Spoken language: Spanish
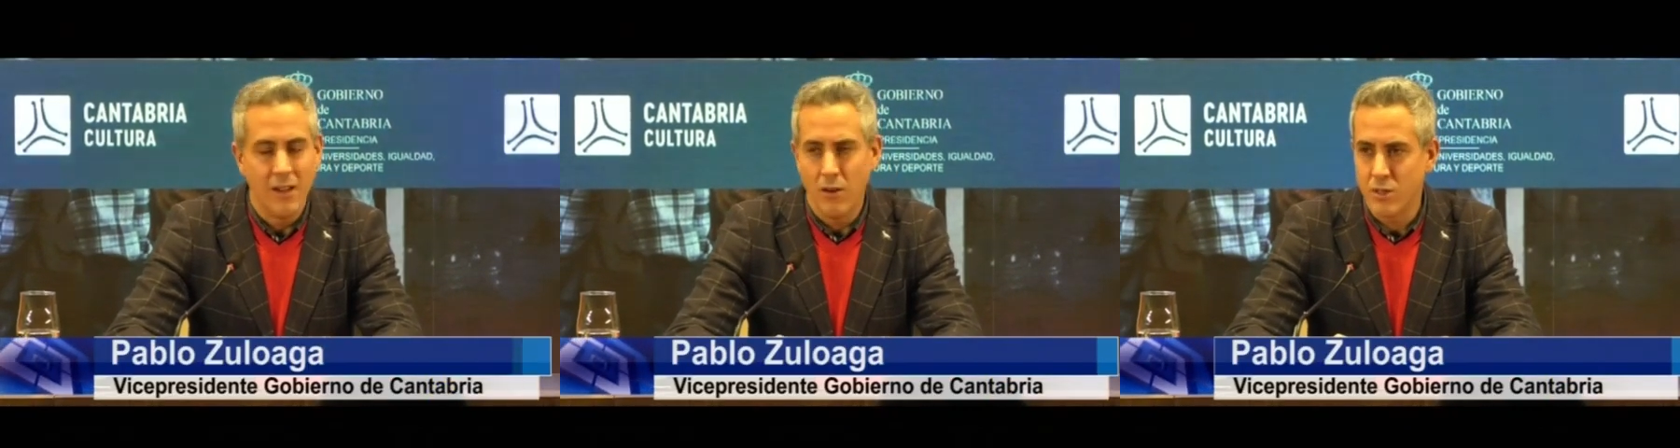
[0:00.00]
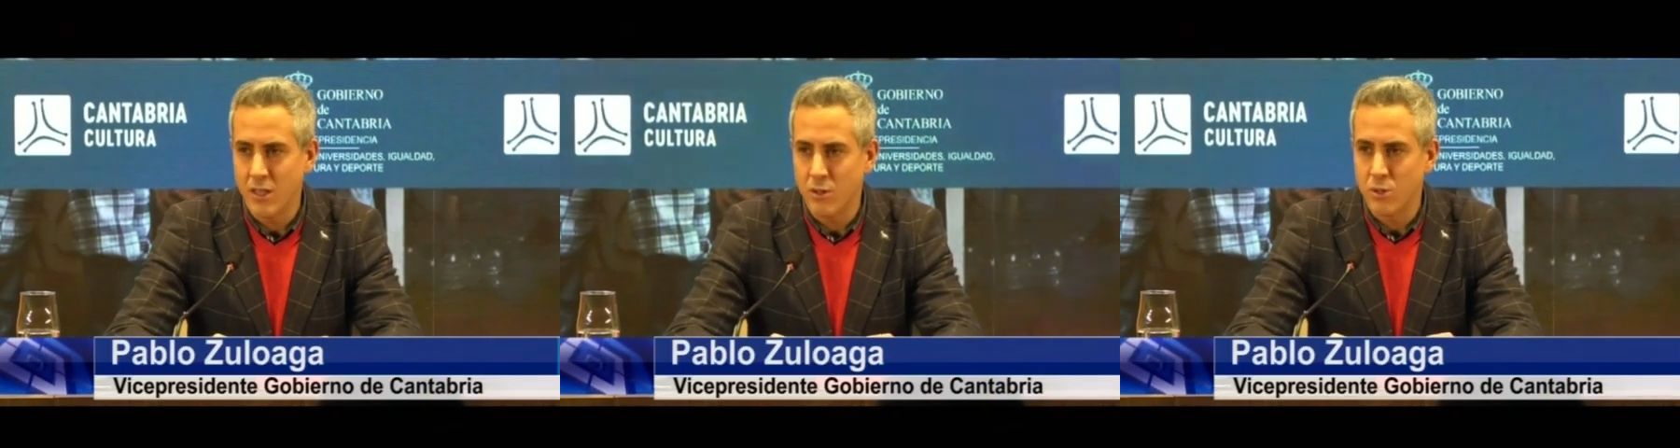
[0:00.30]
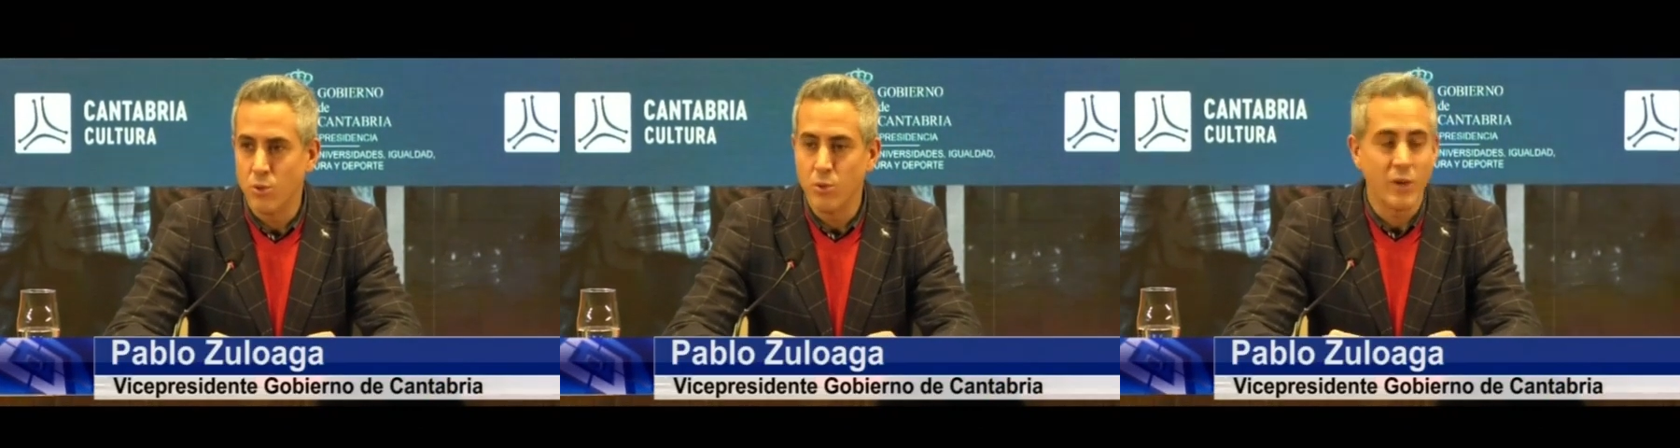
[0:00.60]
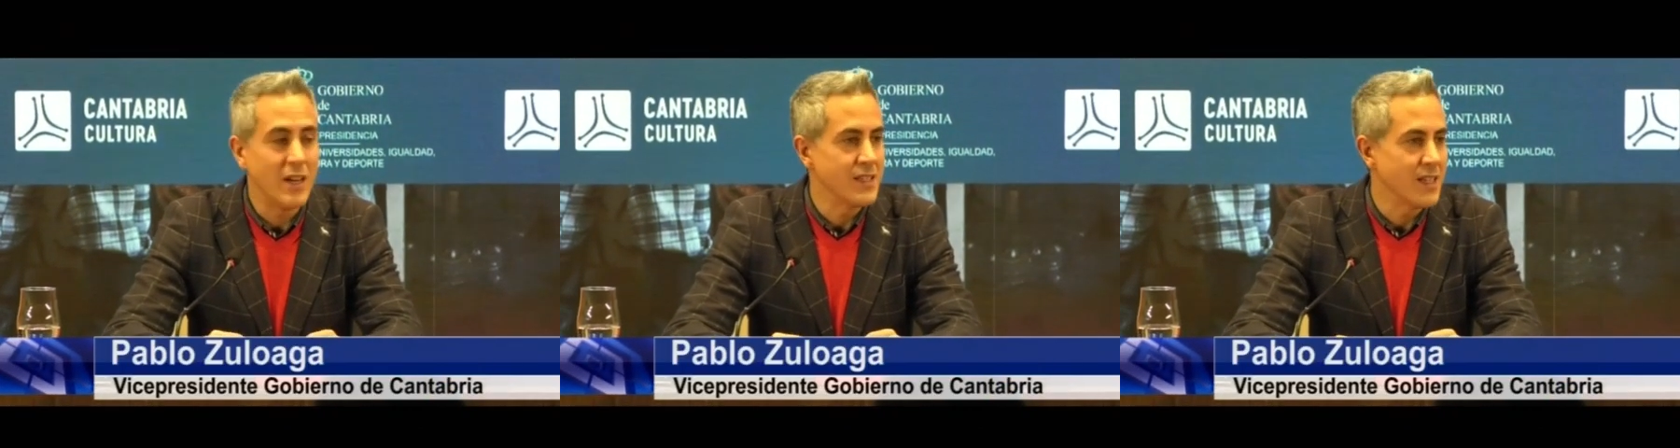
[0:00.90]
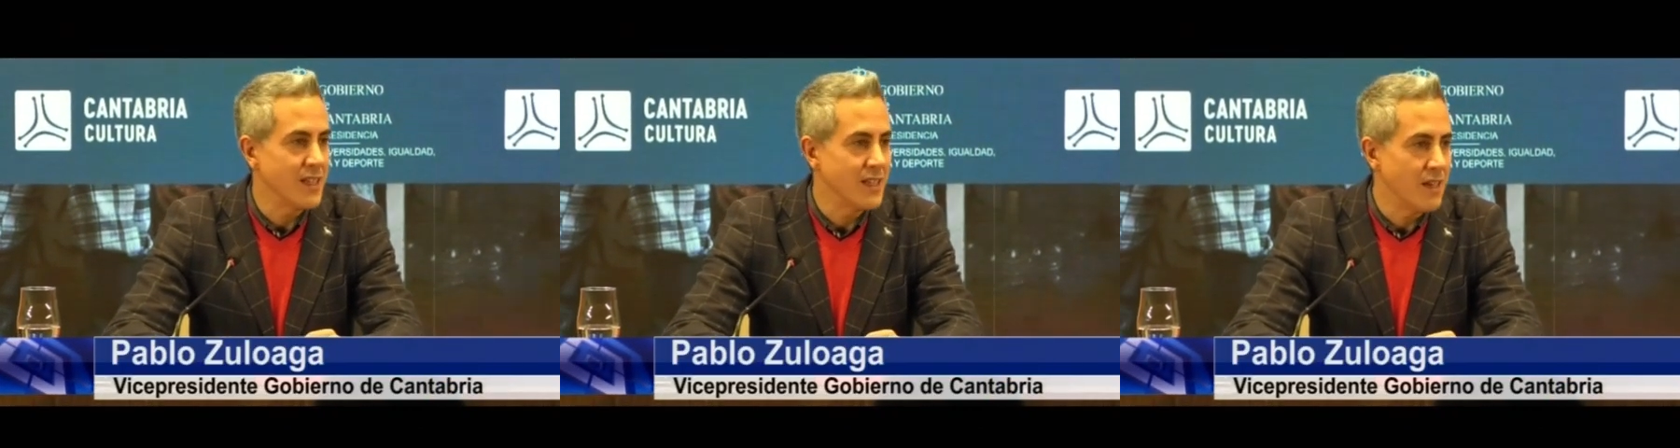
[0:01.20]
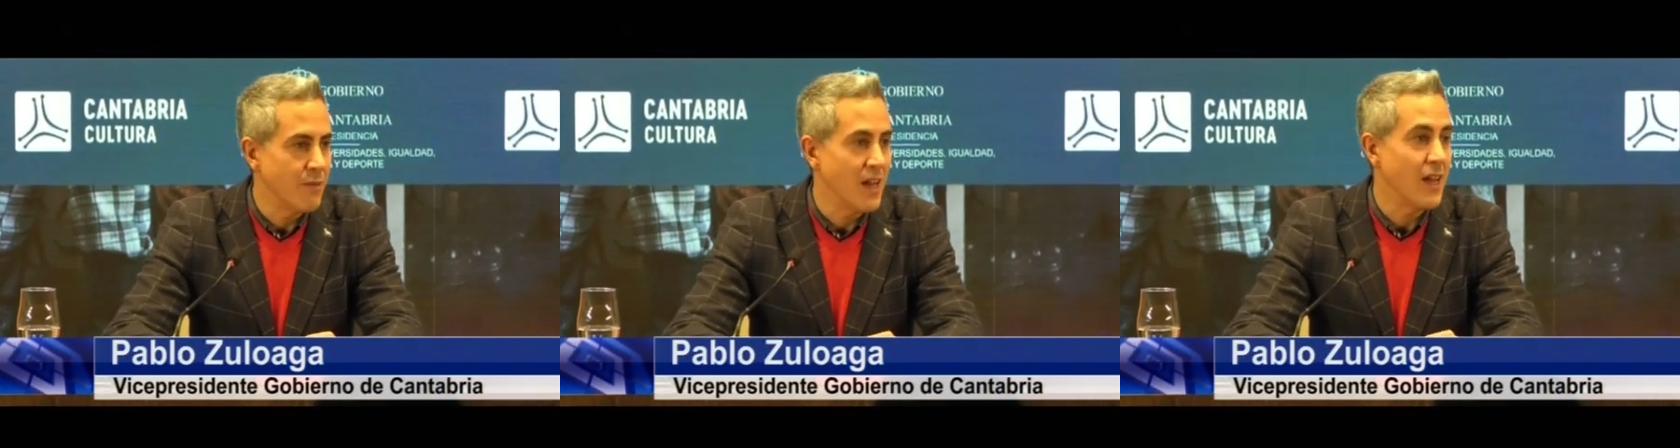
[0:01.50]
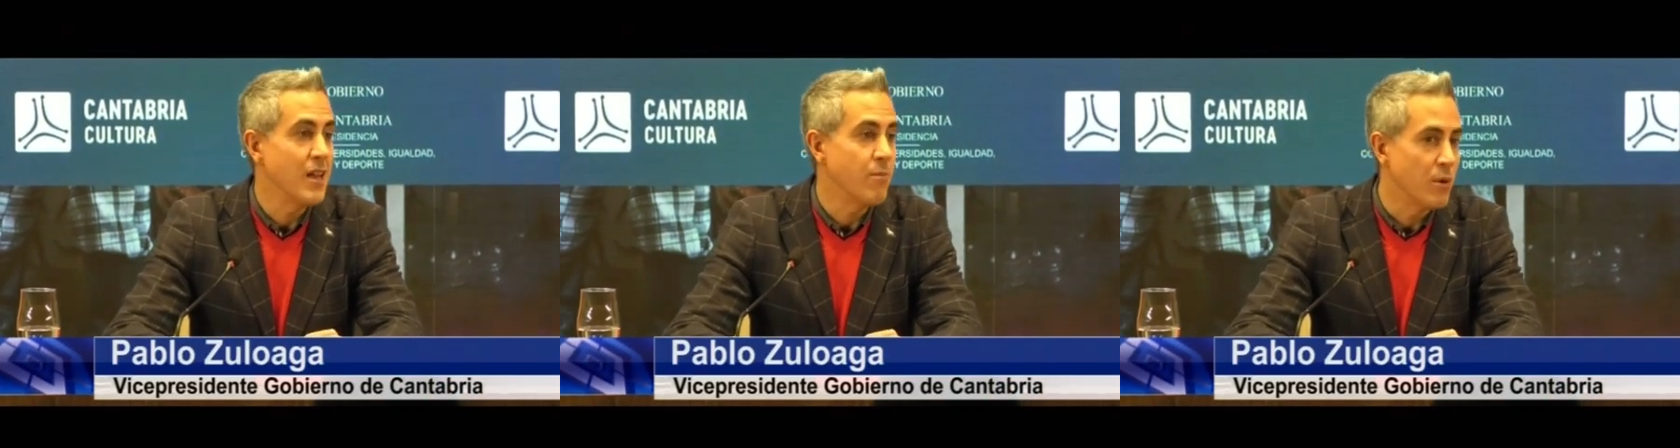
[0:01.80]
los centros culturales de
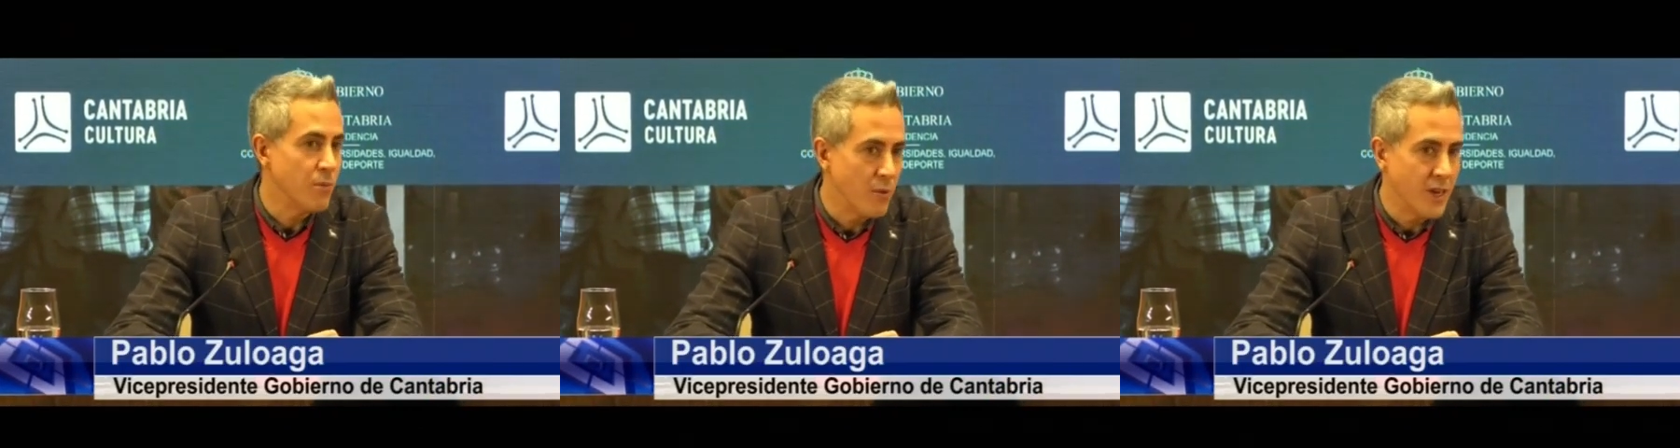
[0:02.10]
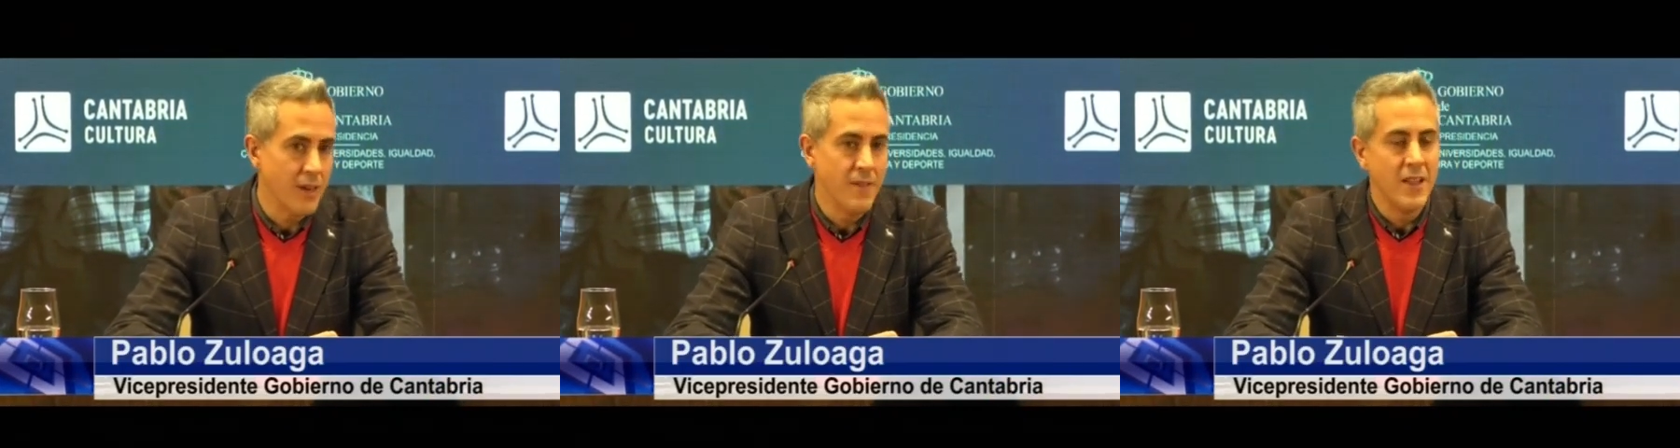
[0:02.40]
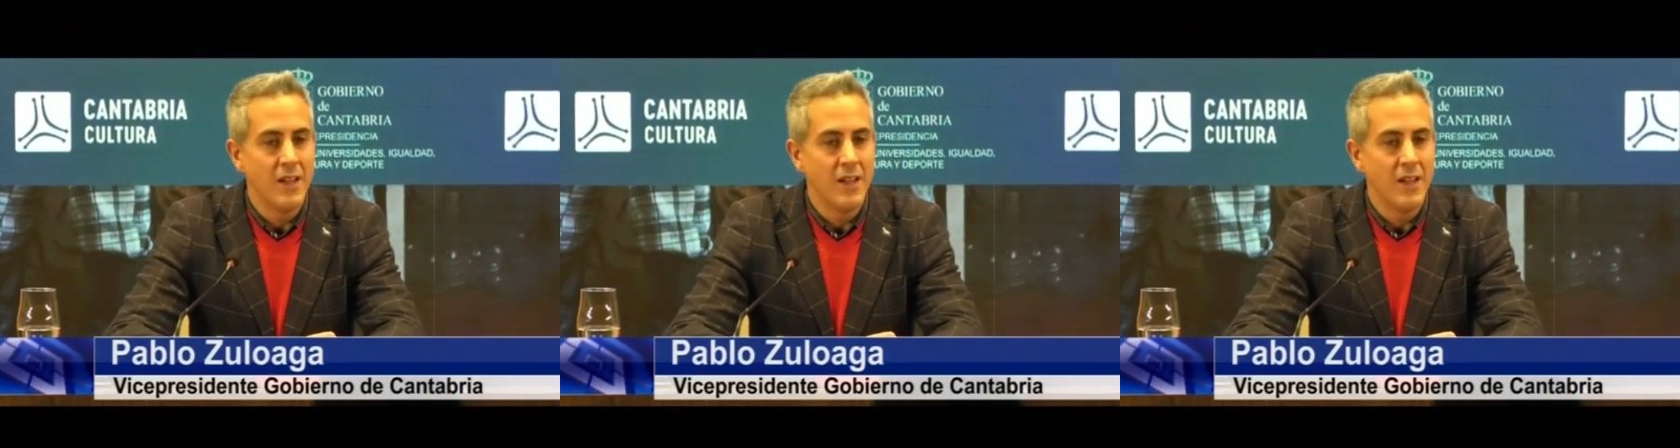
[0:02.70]
Cantabria y promover